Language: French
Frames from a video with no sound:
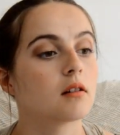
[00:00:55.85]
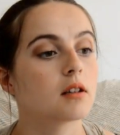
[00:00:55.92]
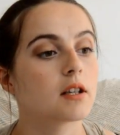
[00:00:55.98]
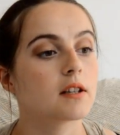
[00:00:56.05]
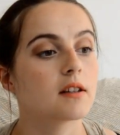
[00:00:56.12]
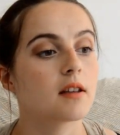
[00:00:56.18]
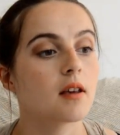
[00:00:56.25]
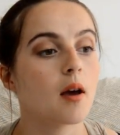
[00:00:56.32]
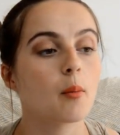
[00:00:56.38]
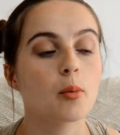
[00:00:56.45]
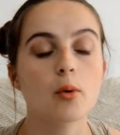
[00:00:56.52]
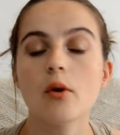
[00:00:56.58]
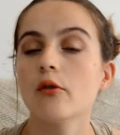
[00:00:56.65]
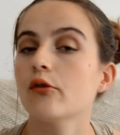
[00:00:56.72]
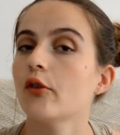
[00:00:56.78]
qui était un
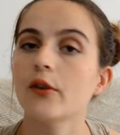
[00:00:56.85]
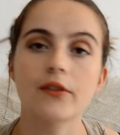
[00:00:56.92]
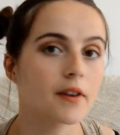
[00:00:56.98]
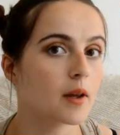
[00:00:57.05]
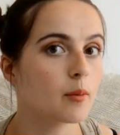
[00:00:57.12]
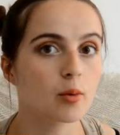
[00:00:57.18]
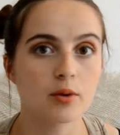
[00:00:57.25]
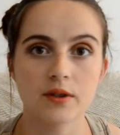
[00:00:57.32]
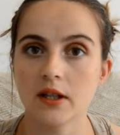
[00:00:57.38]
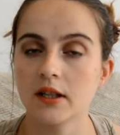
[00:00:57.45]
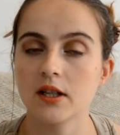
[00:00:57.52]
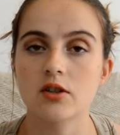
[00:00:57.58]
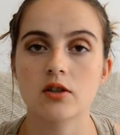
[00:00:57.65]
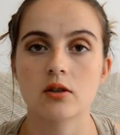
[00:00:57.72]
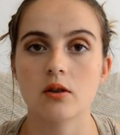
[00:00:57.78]
peu enfantin pour
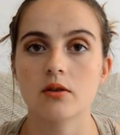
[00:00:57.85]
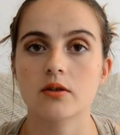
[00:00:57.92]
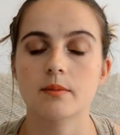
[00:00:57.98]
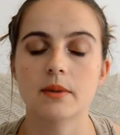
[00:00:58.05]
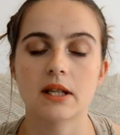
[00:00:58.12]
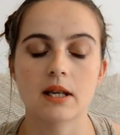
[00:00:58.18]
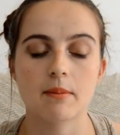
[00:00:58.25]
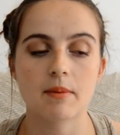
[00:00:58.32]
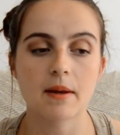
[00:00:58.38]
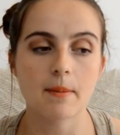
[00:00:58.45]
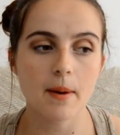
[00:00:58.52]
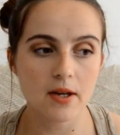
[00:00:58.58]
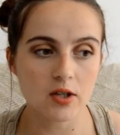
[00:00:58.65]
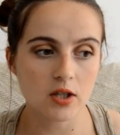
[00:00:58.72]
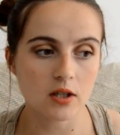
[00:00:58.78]
certaines choses, mais qui était
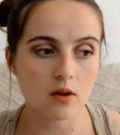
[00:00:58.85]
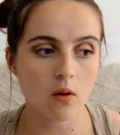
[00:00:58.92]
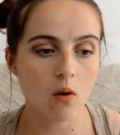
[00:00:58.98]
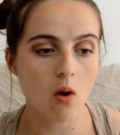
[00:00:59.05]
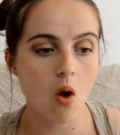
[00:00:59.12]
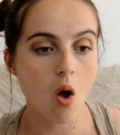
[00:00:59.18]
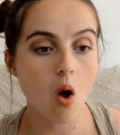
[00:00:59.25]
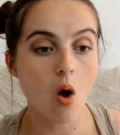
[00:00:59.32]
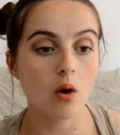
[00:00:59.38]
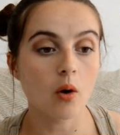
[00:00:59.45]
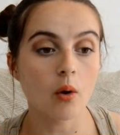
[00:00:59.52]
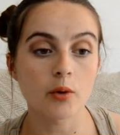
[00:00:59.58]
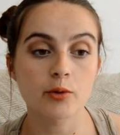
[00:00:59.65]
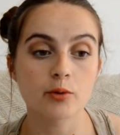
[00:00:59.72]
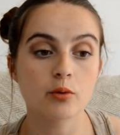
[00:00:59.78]
pas gênant,
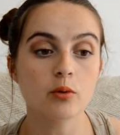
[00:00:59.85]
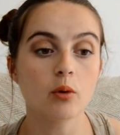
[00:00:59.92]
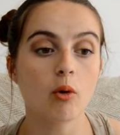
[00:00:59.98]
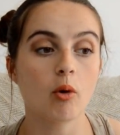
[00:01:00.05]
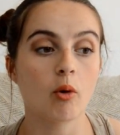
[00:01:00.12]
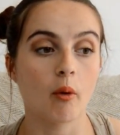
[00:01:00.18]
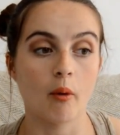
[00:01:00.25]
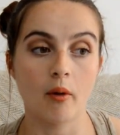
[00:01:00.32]
sur